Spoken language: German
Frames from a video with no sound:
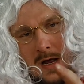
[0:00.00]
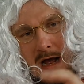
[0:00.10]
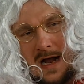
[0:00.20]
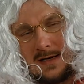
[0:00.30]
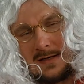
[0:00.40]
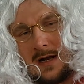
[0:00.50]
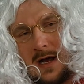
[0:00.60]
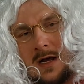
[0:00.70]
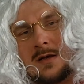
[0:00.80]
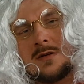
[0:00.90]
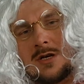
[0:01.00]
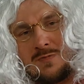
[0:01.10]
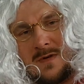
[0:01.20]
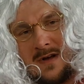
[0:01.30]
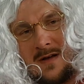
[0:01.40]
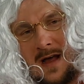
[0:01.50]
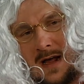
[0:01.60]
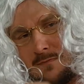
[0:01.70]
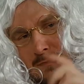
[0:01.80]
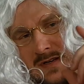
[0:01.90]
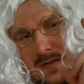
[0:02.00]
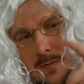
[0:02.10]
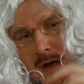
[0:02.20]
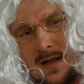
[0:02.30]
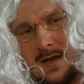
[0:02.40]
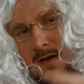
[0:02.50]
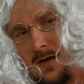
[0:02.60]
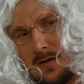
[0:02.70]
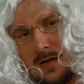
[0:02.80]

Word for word: alles klar, ich bin wieder weg bis zum Ende,